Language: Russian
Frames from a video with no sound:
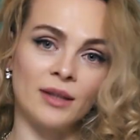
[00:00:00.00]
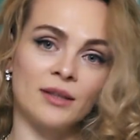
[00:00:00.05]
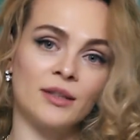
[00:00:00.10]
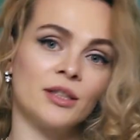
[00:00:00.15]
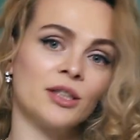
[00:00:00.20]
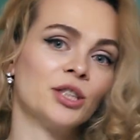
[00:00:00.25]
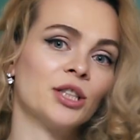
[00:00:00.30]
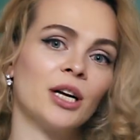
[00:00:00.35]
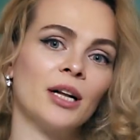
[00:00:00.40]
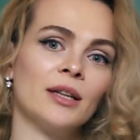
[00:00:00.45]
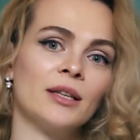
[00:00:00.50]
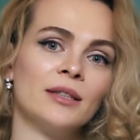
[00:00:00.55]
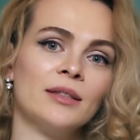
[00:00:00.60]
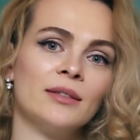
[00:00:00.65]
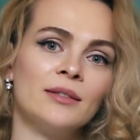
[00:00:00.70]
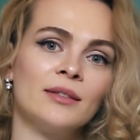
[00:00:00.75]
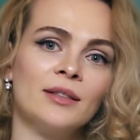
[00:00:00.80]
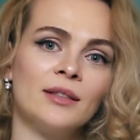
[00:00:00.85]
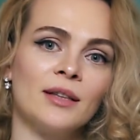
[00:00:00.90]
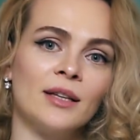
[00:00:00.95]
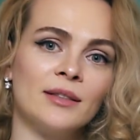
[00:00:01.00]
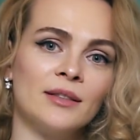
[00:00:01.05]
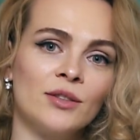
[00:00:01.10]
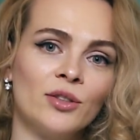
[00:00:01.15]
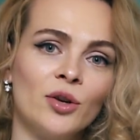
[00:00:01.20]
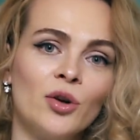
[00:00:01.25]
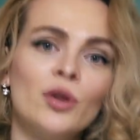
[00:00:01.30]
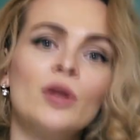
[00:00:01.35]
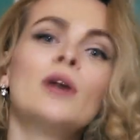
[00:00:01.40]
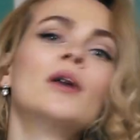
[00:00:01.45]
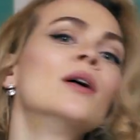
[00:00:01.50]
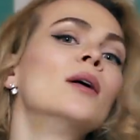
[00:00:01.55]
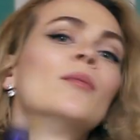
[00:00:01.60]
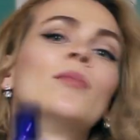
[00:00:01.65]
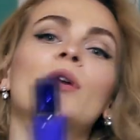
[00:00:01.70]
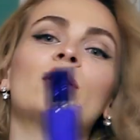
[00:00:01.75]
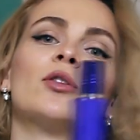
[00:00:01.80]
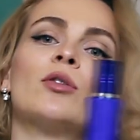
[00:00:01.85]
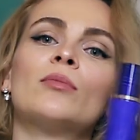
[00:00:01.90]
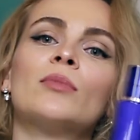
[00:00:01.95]
сначала нанести лосьон,
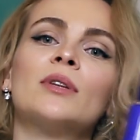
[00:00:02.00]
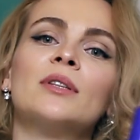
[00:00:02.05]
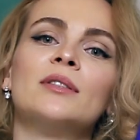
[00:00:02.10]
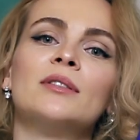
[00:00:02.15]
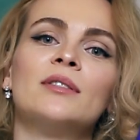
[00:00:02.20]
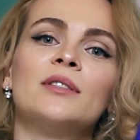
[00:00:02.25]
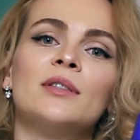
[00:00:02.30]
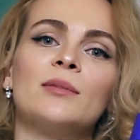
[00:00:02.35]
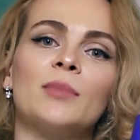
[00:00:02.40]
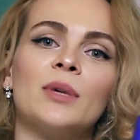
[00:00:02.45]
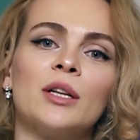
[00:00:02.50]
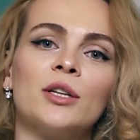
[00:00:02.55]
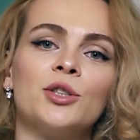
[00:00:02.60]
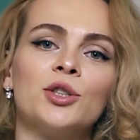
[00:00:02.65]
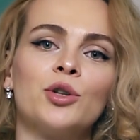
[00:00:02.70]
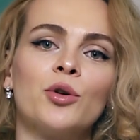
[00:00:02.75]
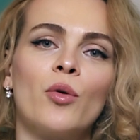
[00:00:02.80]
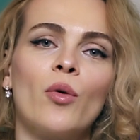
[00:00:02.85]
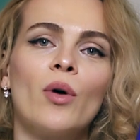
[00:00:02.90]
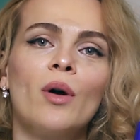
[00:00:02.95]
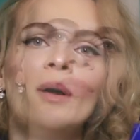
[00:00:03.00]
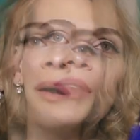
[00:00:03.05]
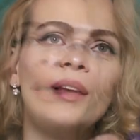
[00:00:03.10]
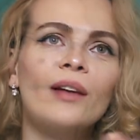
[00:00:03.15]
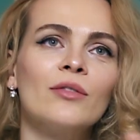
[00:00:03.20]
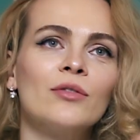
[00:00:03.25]
потом нанести молочко.